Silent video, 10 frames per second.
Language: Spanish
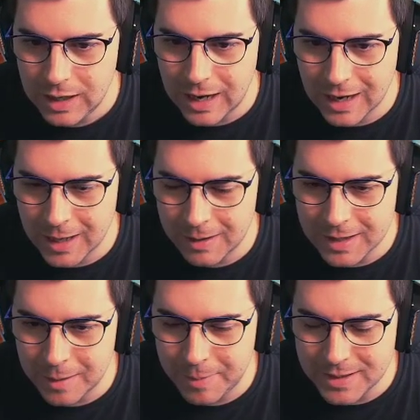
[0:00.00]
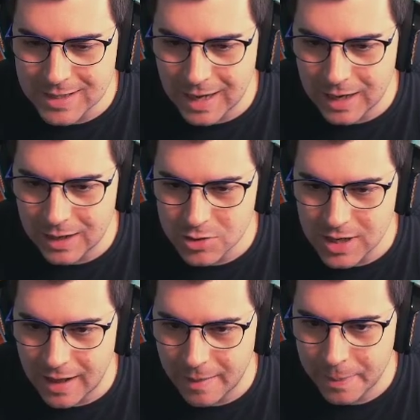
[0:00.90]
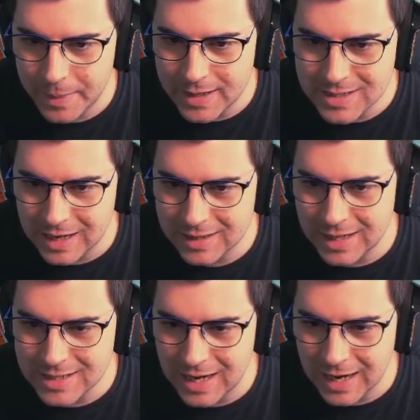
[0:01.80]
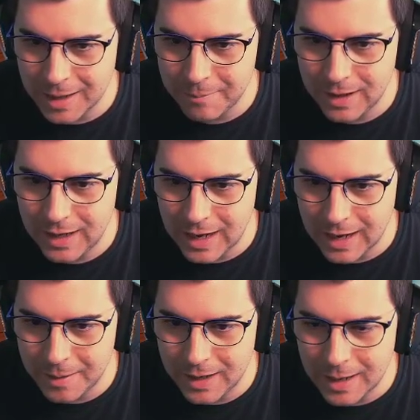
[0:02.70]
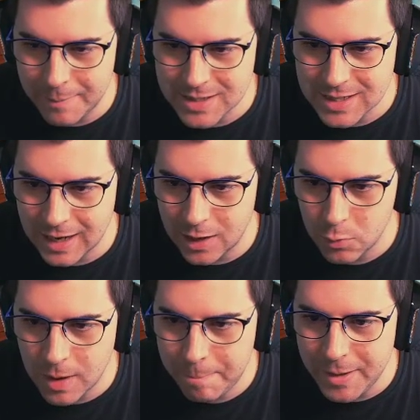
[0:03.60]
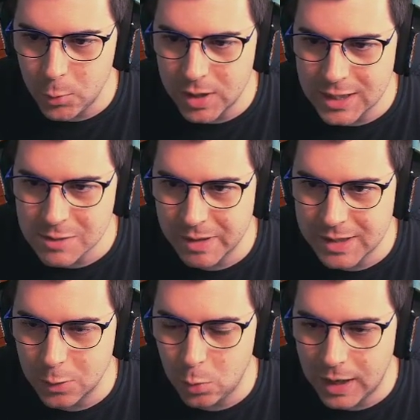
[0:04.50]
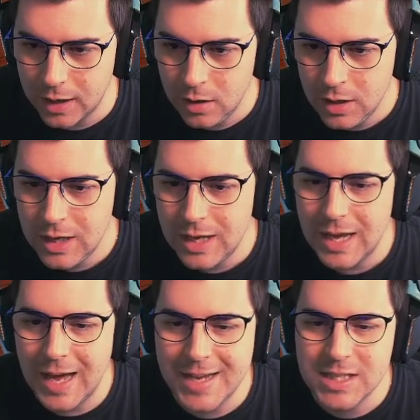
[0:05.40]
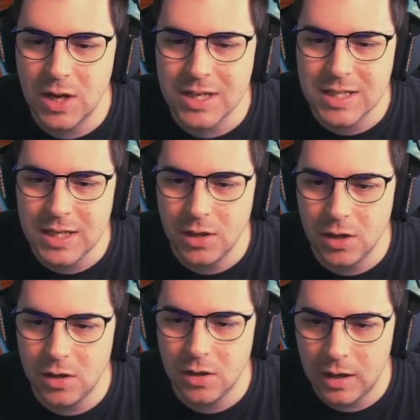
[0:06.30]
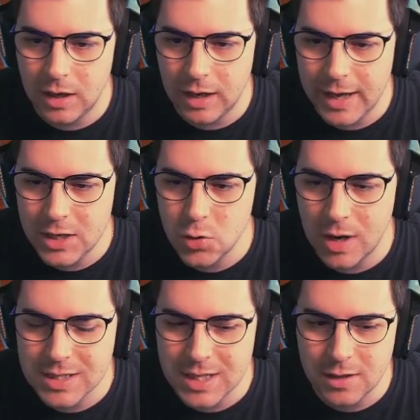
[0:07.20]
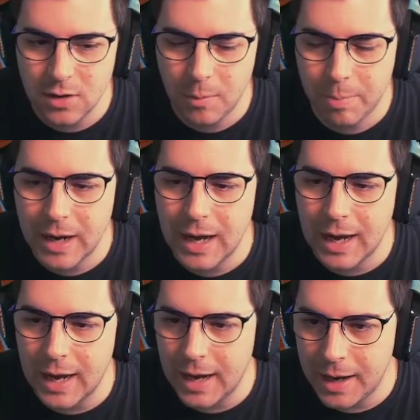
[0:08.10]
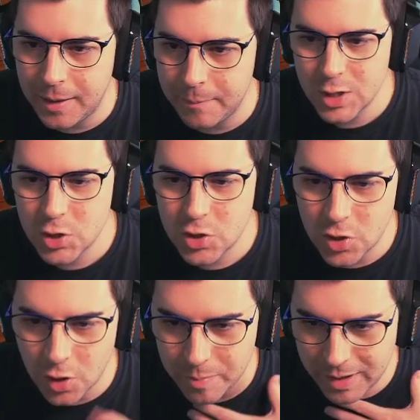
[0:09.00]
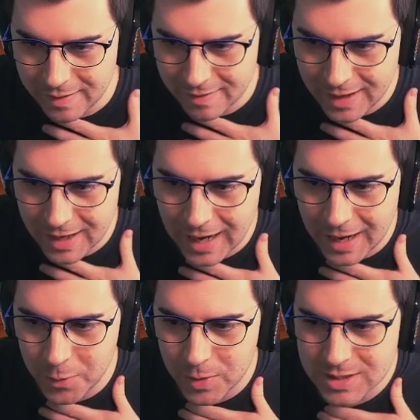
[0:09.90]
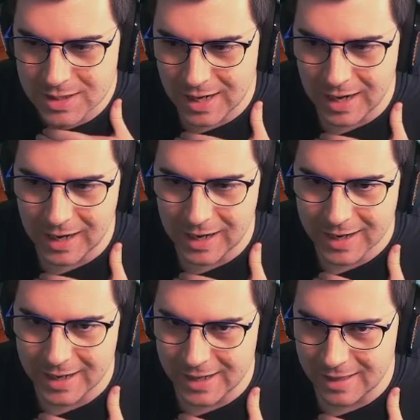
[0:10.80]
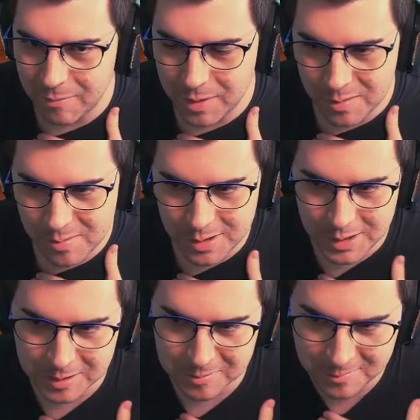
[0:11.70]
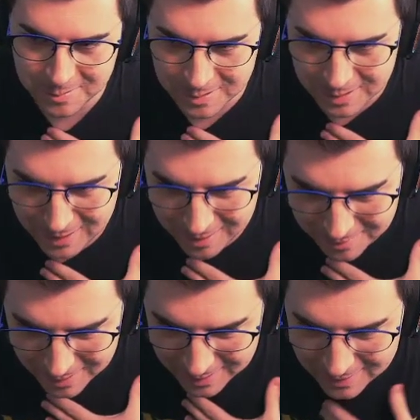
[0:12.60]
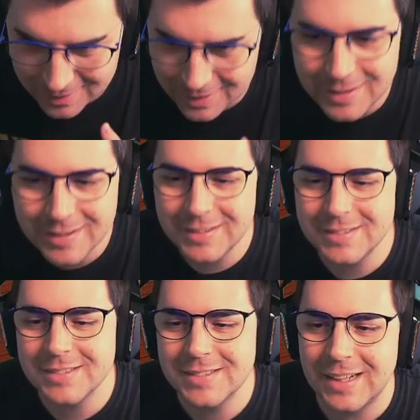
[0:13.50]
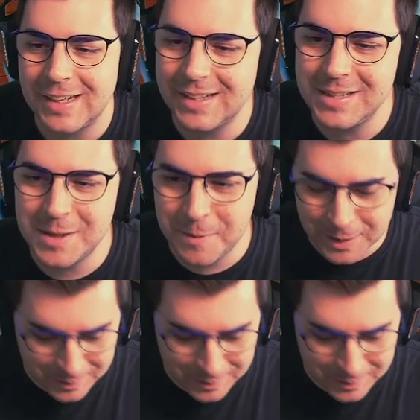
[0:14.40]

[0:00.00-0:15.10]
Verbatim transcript: Acaba de traspasar, o sea, de saltarse la, cama, la, la mesa una pirueta espectacular. Eso ha sido eso ha sido para sorprender a nuestra querida Bribri. Bribri. Aquí se vienen